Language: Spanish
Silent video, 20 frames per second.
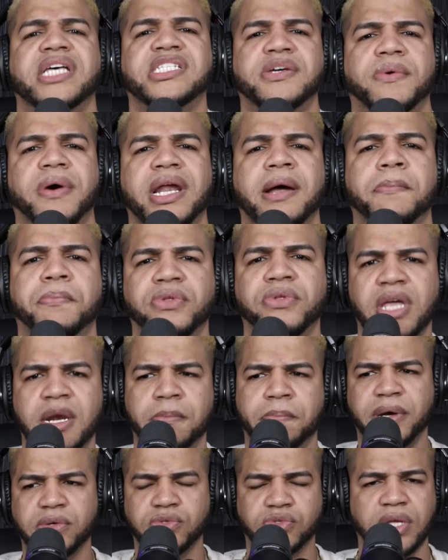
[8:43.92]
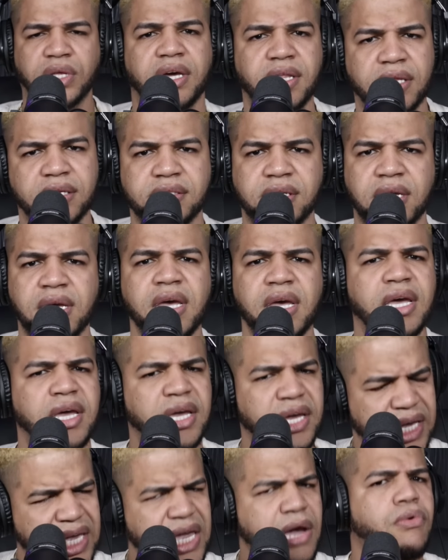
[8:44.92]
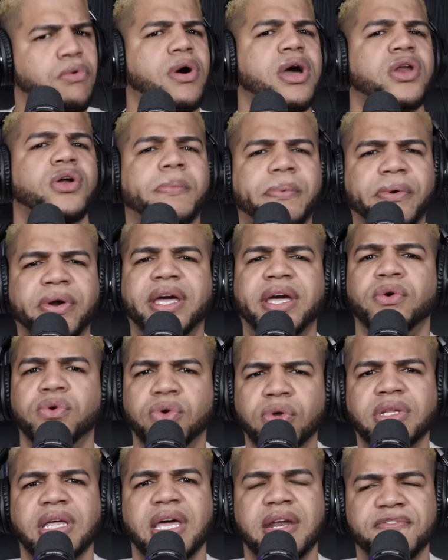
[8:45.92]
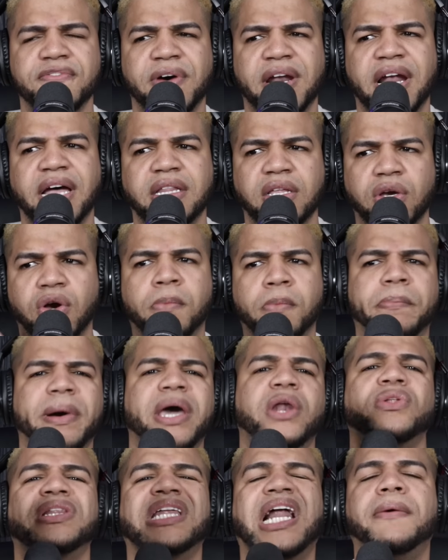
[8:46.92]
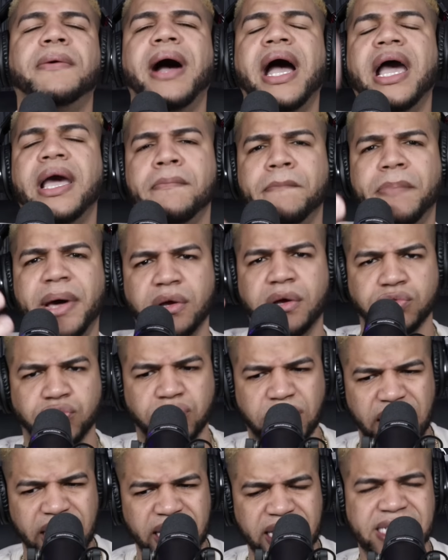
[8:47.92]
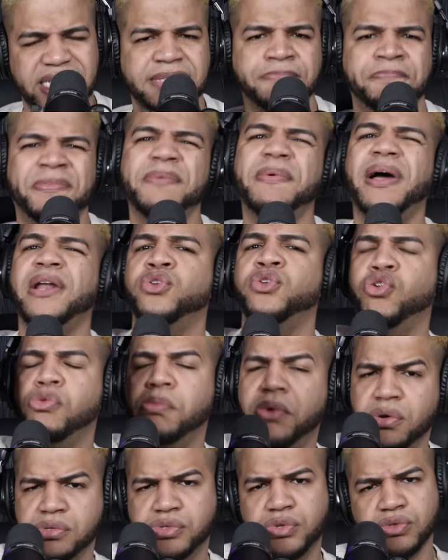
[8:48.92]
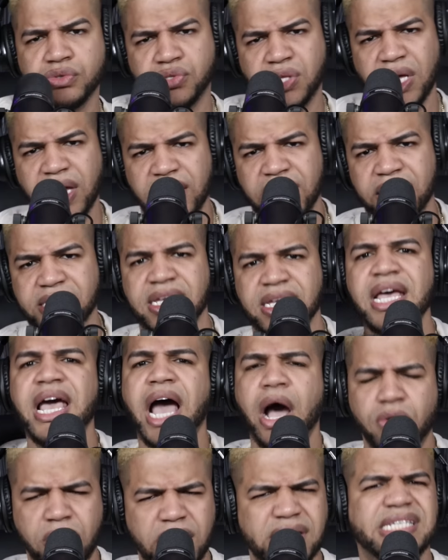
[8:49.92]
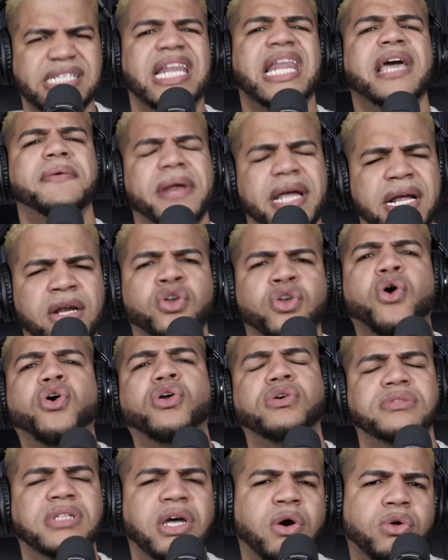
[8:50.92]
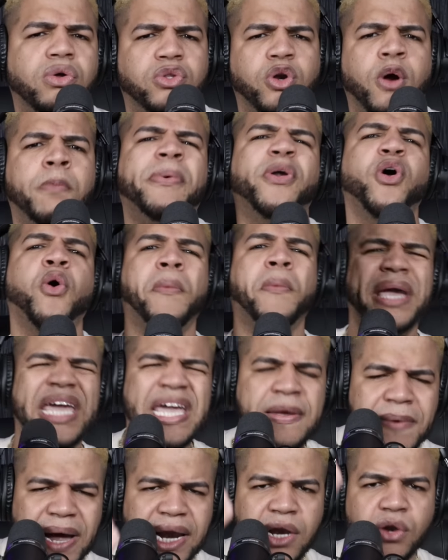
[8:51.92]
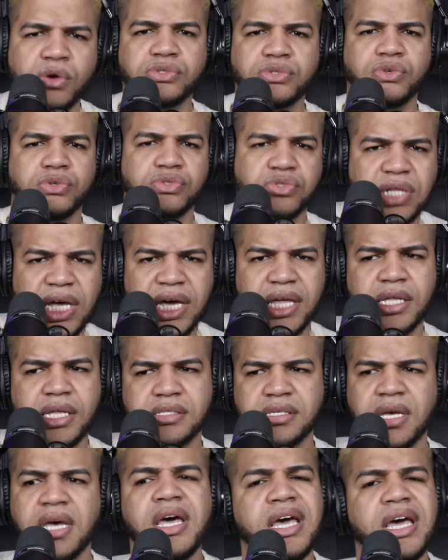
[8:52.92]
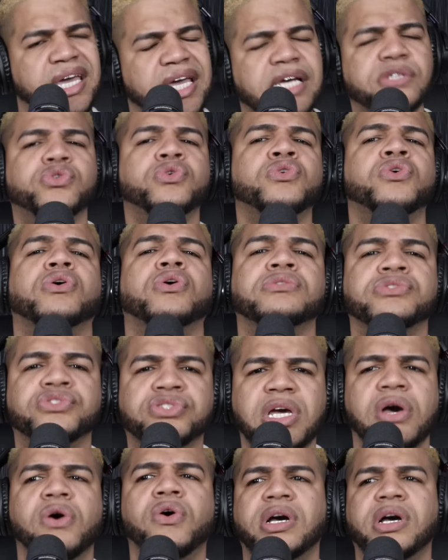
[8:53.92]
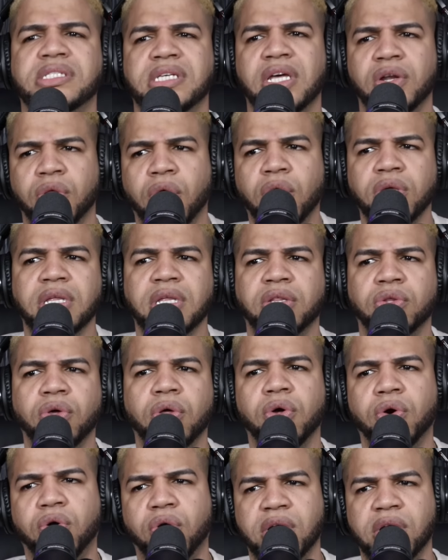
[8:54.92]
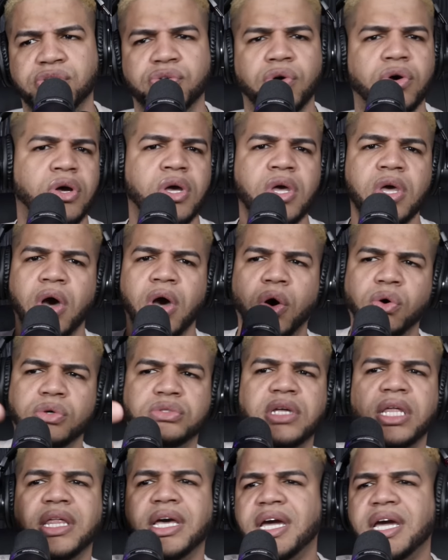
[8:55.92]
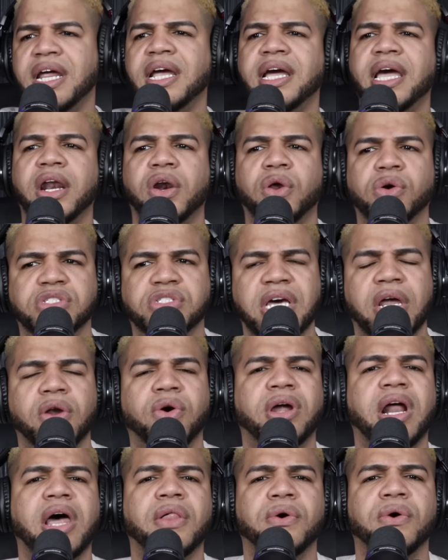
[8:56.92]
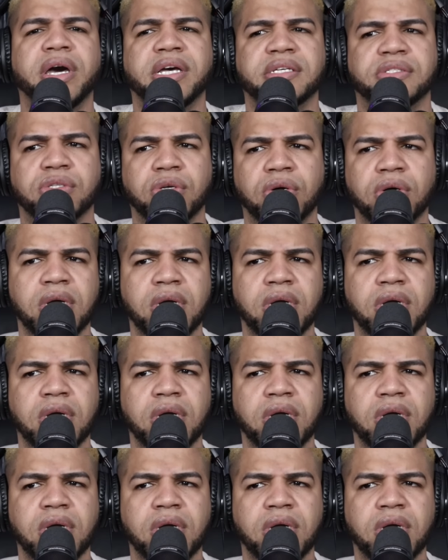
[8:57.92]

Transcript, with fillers: se van a poner para ustedes? Y es bueno porque uno tiene fanáticos, pero trabajen para ustedes, vivan números de ustedes, aunque celebren logros de otros, pero vivan los de ustedes. Y es un consejo que se lo doy de todo corazón. ¿O ustedes creen que Rochi ha logrado esto